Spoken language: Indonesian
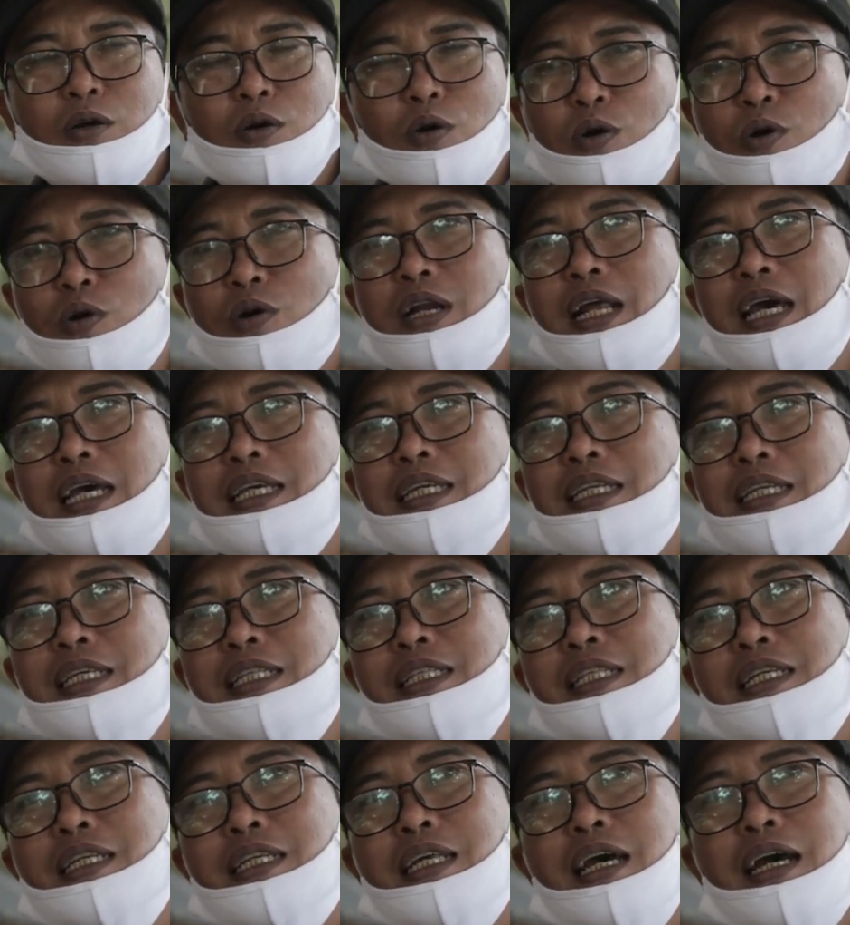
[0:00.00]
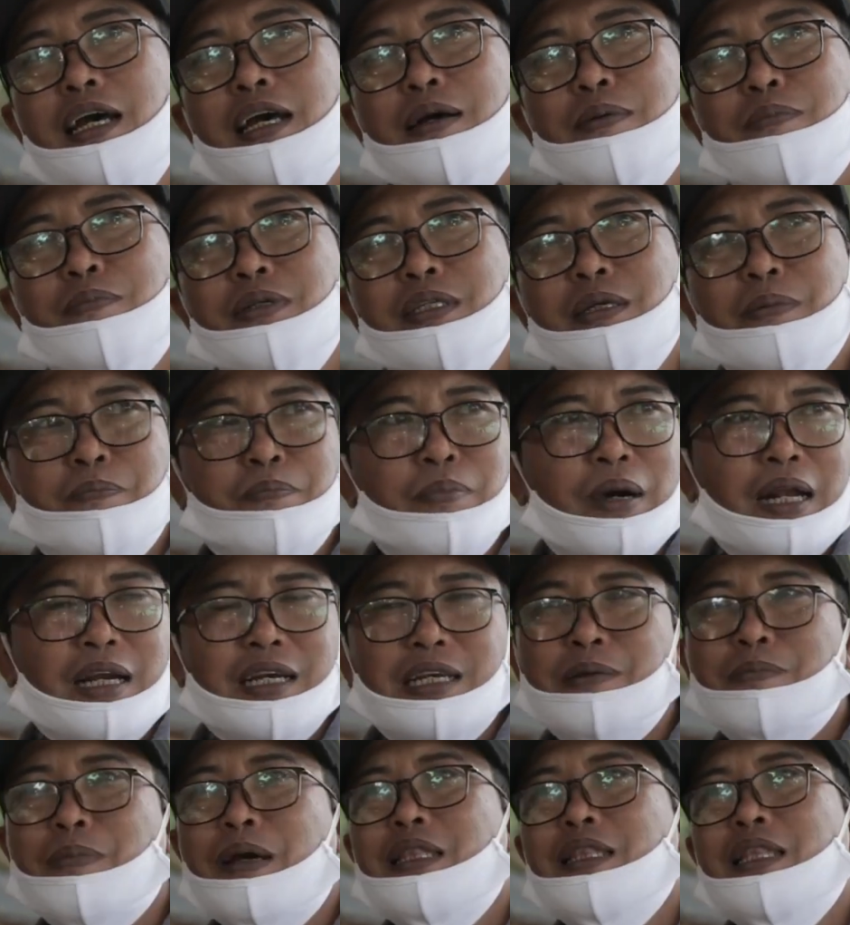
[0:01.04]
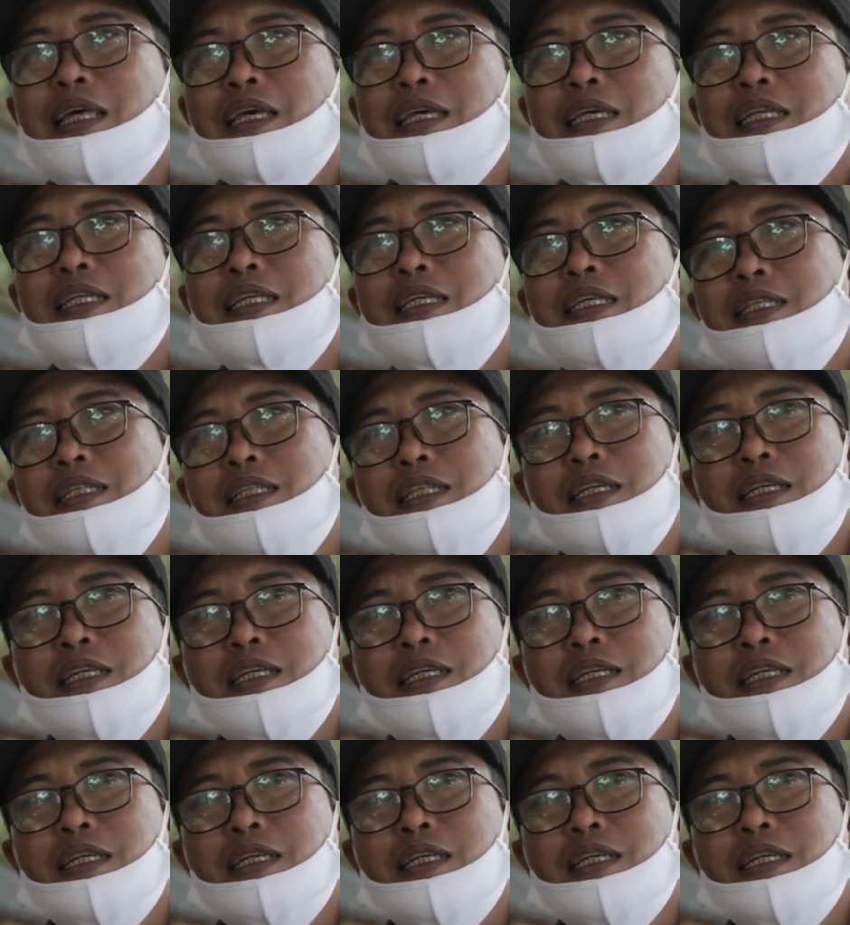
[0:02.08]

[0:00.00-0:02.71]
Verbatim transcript: corona ini tidak menyebar di pantai ini